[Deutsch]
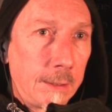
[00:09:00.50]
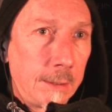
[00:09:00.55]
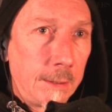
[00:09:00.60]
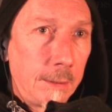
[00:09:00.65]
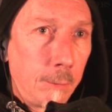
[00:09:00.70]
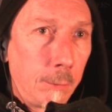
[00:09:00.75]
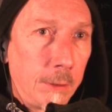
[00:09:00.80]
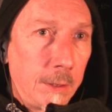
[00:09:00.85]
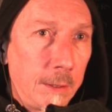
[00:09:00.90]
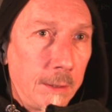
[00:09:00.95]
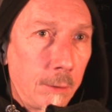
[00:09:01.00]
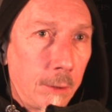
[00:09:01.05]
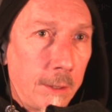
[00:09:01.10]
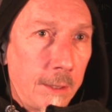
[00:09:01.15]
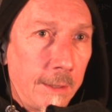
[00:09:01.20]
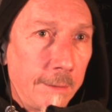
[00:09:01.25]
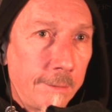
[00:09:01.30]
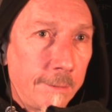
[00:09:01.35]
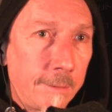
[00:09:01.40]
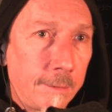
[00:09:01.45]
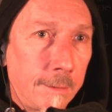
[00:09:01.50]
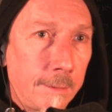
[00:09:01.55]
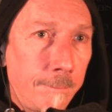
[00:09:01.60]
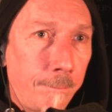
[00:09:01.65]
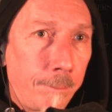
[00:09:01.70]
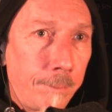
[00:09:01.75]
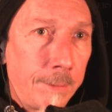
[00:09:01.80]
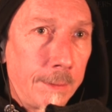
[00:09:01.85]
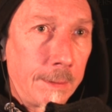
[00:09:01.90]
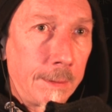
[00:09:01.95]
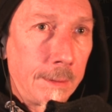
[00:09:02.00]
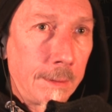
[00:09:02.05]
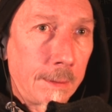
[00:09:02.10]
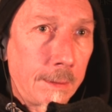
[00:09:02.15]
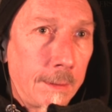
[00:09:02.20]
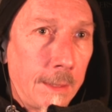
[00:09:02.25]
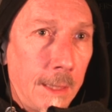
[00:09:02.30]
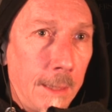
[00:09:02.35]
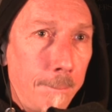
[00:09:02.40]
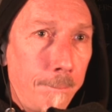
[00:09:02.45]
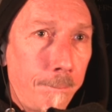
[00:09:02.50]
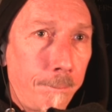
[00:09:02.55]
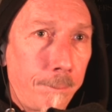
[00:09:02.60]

die du hier noch hast, hier drin ab